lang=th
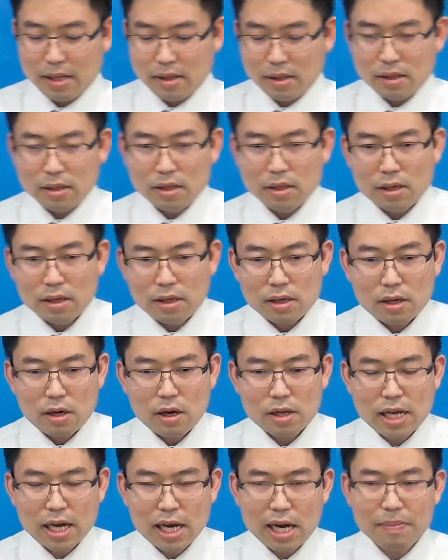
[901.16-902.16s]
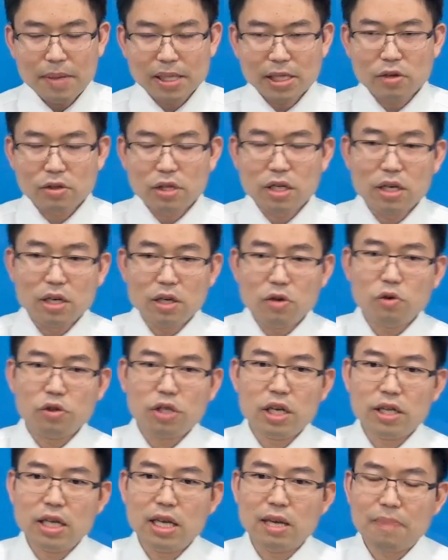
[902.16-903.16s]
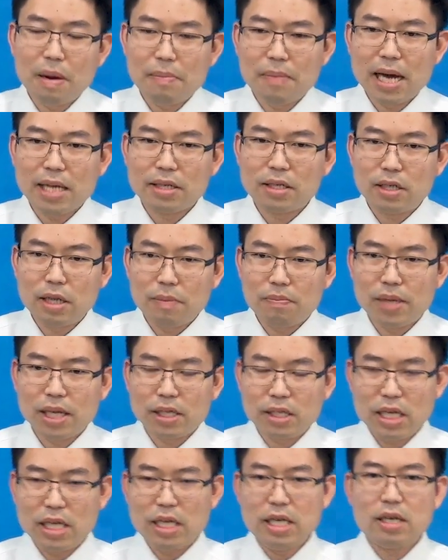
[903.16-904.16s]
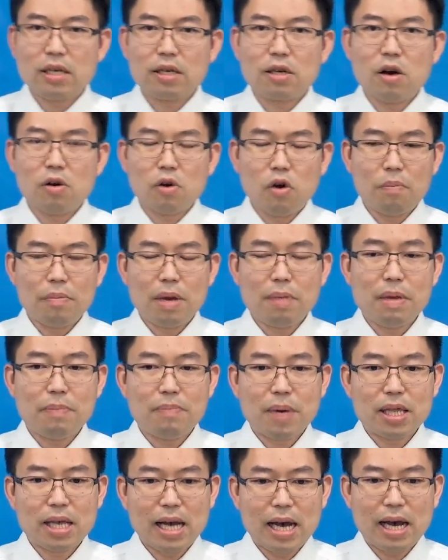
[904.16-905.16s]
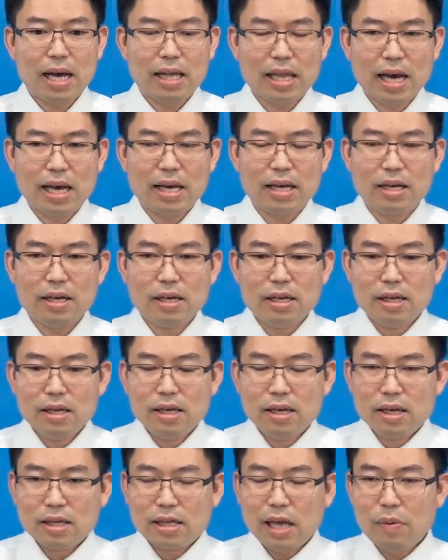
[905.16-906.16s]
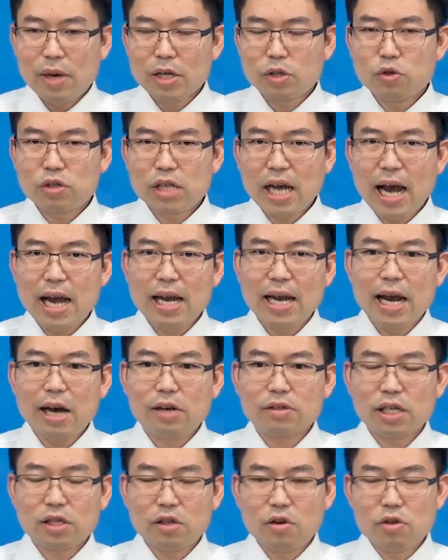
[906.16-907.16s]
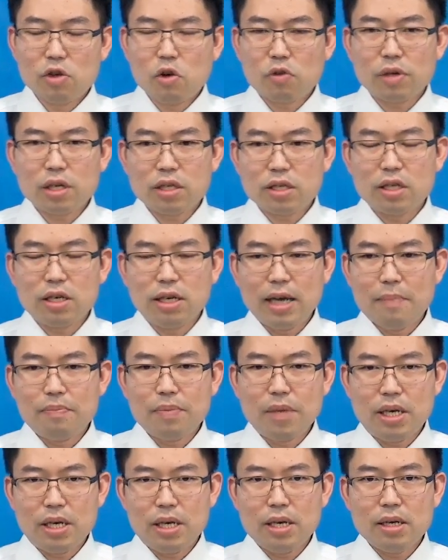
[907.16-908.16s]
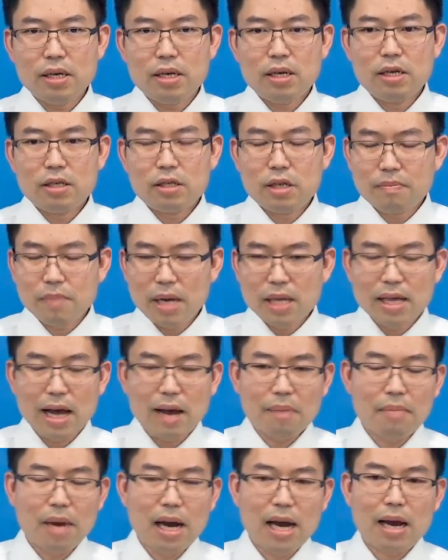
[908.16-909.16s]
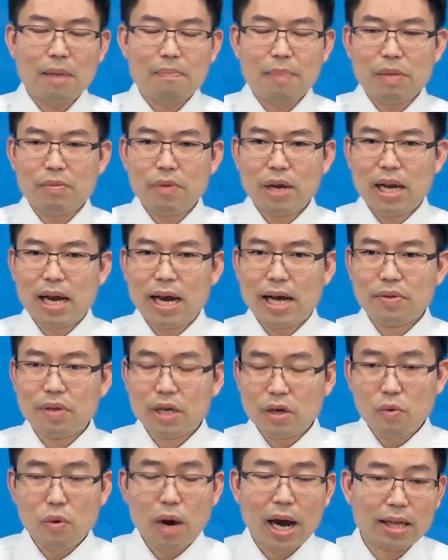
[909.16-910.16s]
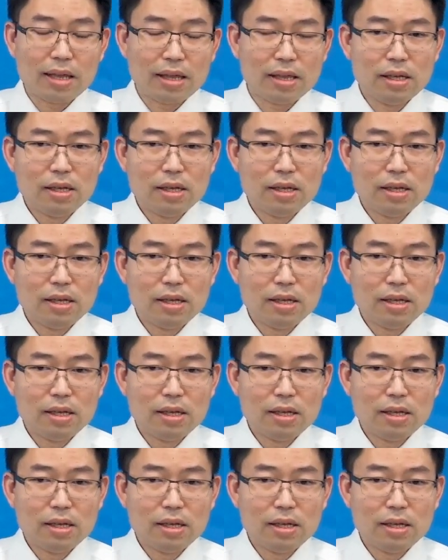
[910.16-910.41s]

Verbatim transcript: นก็ถ้าข้าพเจ้าถืออยู่ที่นี่ประมาณ10นาทีก็คงไม่มีปัญหาอะไรแต่ว่าสุดท้ายแล้วถ้าต้องยกหนังสือเล่มนี้ซึ่งไม่หนักมากเป็นเวลา1วัน